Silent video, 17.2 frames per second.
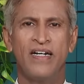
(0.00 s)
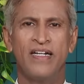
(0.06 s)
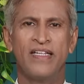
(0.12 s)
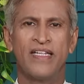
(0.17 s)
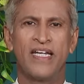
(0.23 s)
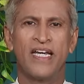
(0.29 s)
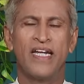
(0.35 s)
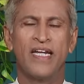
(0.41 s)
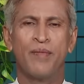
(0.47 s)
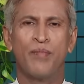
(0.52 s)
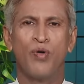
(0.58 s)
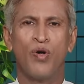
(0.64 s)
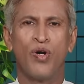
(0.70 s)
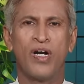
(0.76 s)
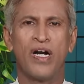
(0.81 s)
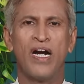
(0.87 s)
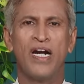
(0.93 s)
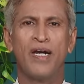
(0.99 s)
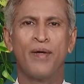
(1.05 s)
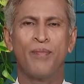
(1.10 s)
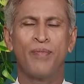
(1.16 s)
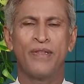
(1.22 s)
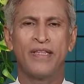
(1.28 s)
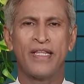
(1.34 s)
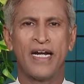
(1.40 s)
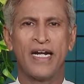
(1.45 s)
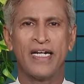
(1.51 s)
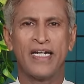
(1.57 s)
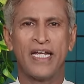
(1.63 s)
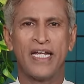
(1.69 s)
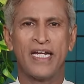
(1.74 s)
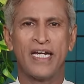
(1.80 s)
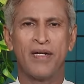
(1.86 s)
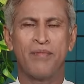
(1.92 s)
అందుకని ఈ మోకాళ్ళ నొప్పులు
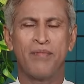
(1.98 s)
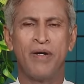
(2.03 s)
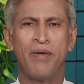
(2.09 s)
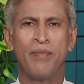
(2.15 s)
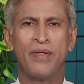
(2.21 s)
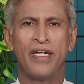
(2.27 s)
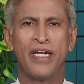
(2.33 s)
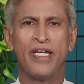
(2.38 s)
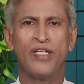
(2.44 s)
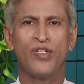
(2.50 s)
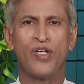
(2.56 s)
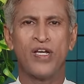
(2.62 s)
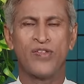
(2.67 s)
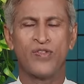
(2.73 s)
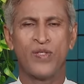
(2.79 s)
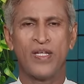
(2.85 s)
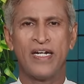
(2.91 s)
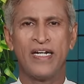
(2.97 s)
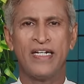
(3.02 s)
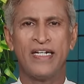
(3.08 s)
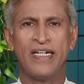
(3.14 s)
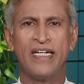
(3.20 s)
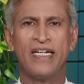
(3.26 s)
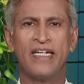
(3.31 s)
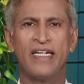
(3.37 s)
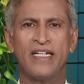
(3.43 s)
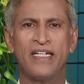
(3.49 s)
తగ్గటానికమ్మా మీరు ఏం చేస్తారంటే